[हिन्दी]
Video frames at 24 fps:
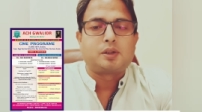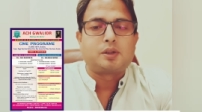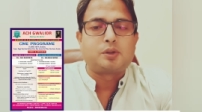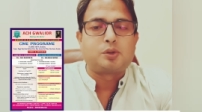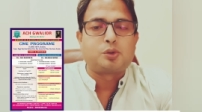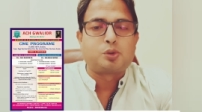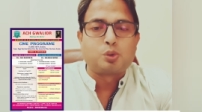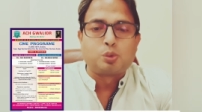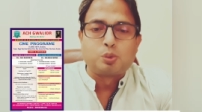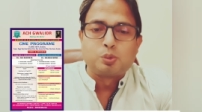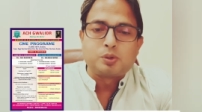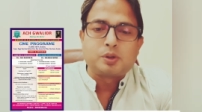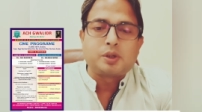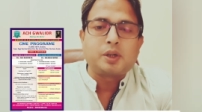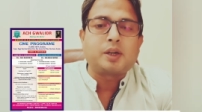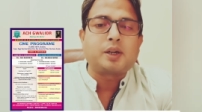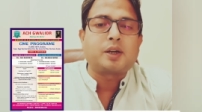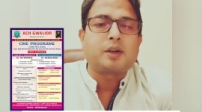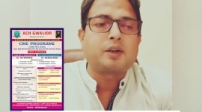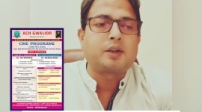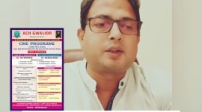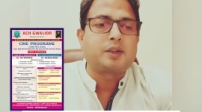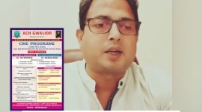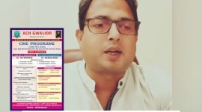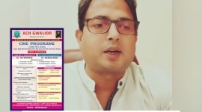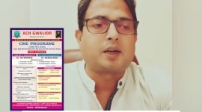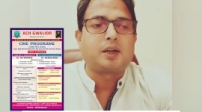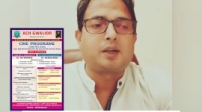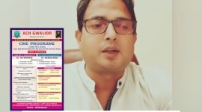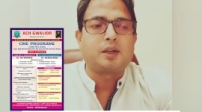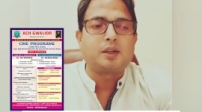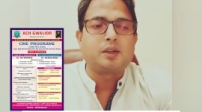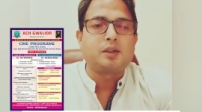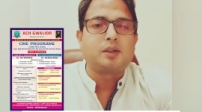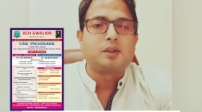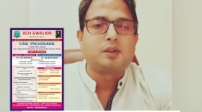जून से करने जा रहे
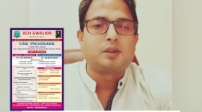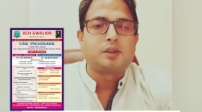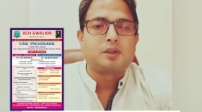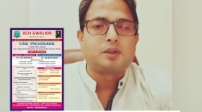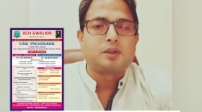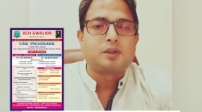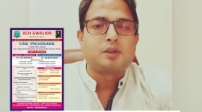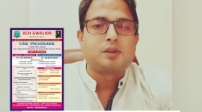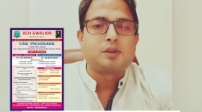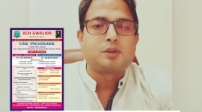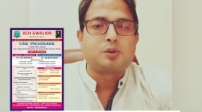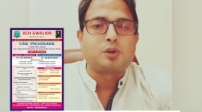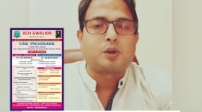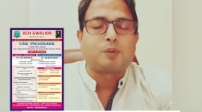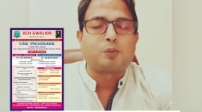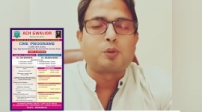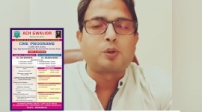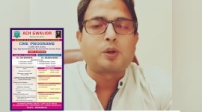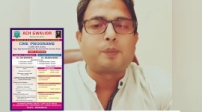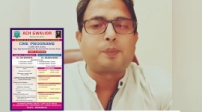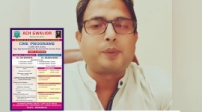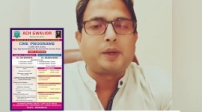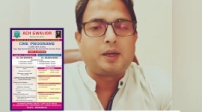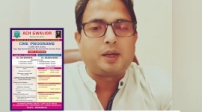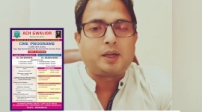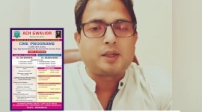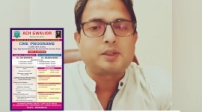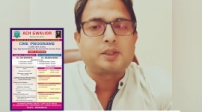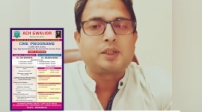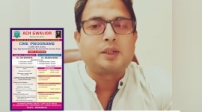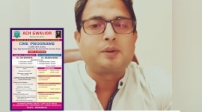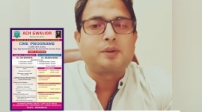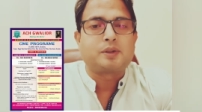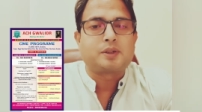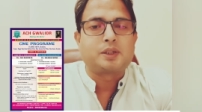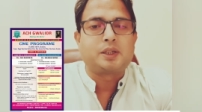हैं जो हम लोग का पहला
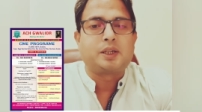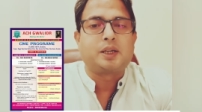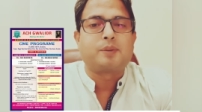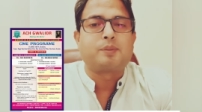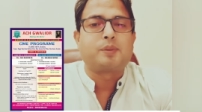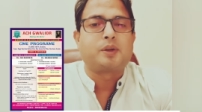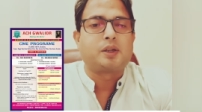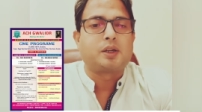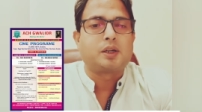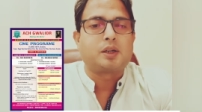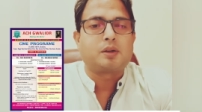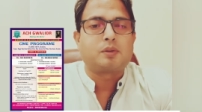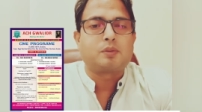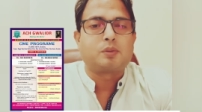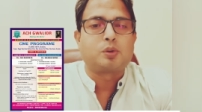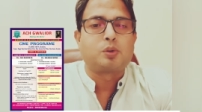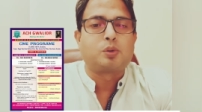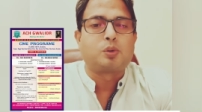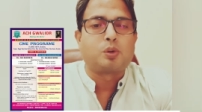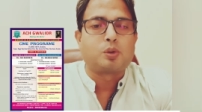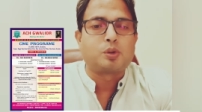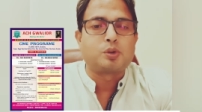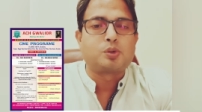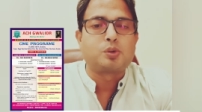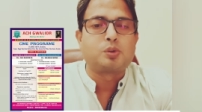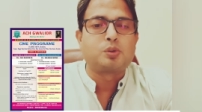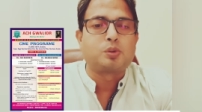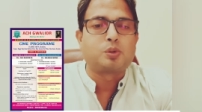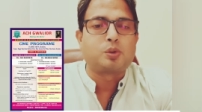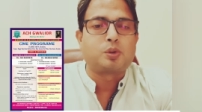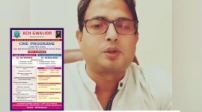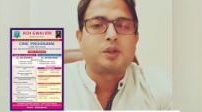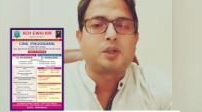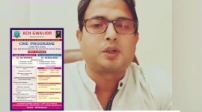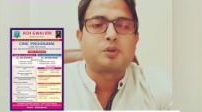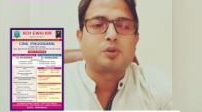सी एम ई है वो 9 जून
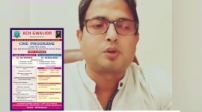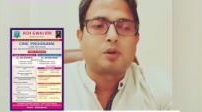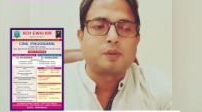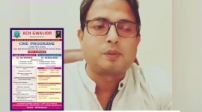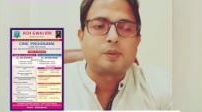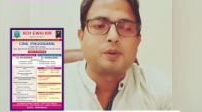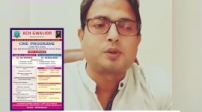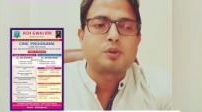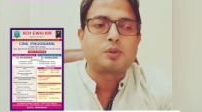2024